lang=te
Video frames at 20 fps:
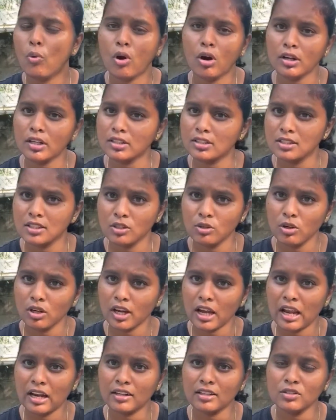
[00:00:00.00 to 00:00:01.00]
వాటర్ జీరో
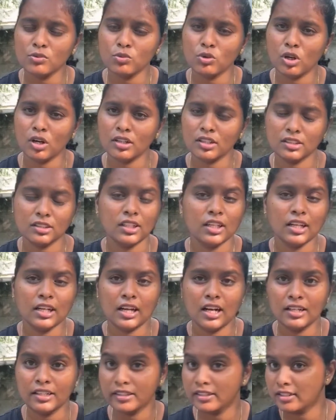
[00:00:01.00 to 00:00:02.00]
క్యాలరీస్ వాటర్ కి
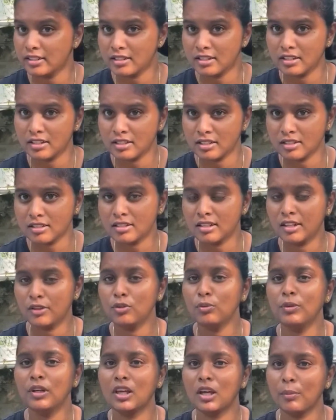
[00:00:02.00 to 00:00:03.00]
ఎలాంటి రిస్ట్రిక్షన్స్
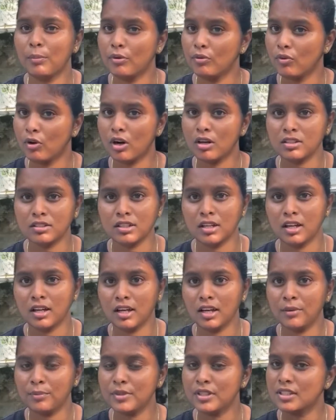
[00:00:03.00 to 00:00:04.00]
లేదు మీకు ఎప్పుడు వాటర్
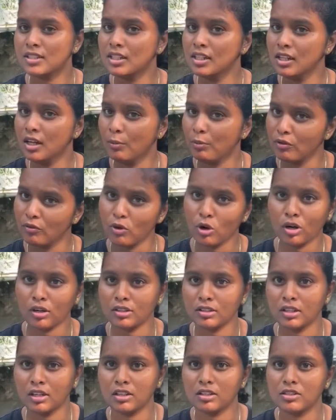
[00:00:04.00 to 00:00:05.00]
తాగాలనిపిస్తే అప్పుడు
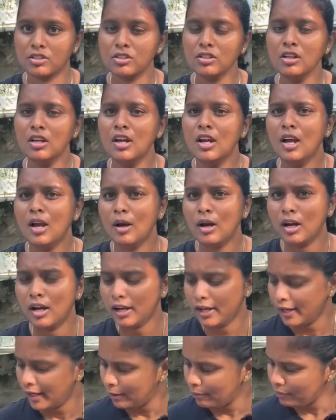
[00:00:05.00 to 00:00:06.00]
వాటర్ తాగొచ్చు
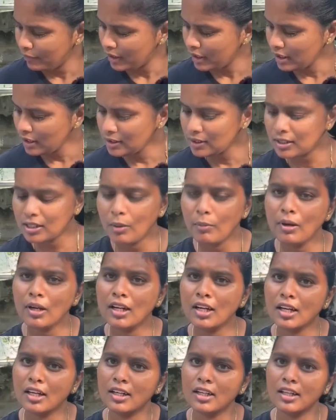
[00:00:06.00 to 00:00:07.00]
ఎంటీ
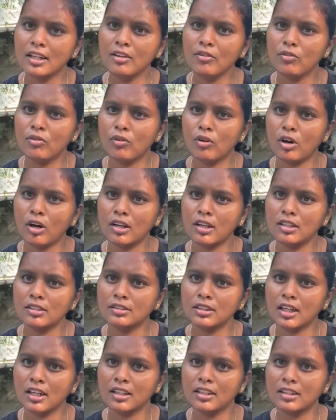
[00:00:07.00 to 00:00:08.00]
స్టమక్ అంటే
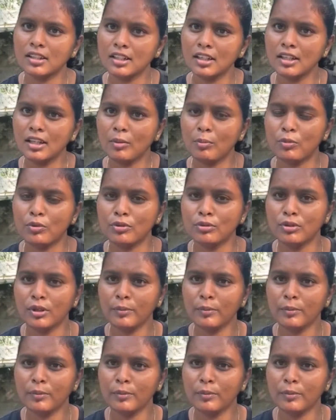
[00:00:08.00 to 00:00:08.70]
వాటర్ తాగితే అప్పుడు